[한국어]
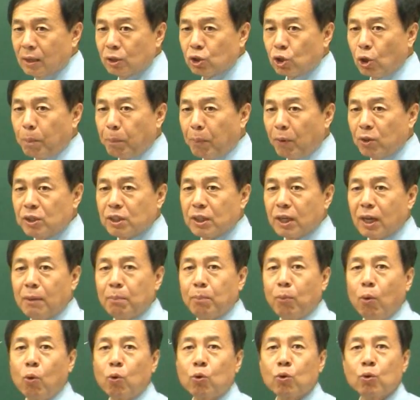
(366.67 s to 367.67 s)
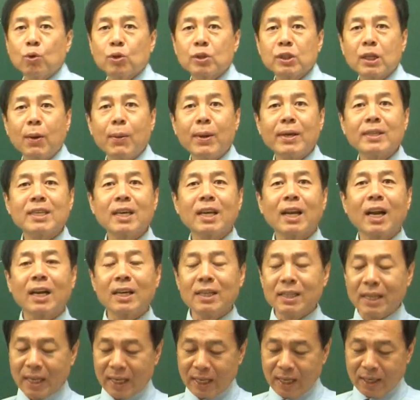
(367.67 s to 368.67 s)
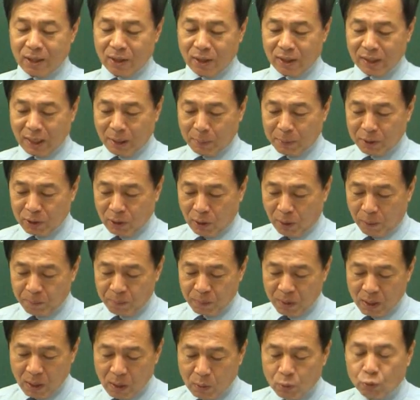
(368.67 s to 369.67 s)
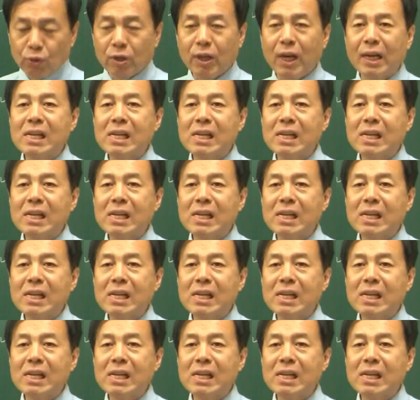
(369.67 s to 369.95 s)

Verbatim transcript: 첫 번째가 뭐로 사회 재난을 얘기를 드렸냐면요. 우리가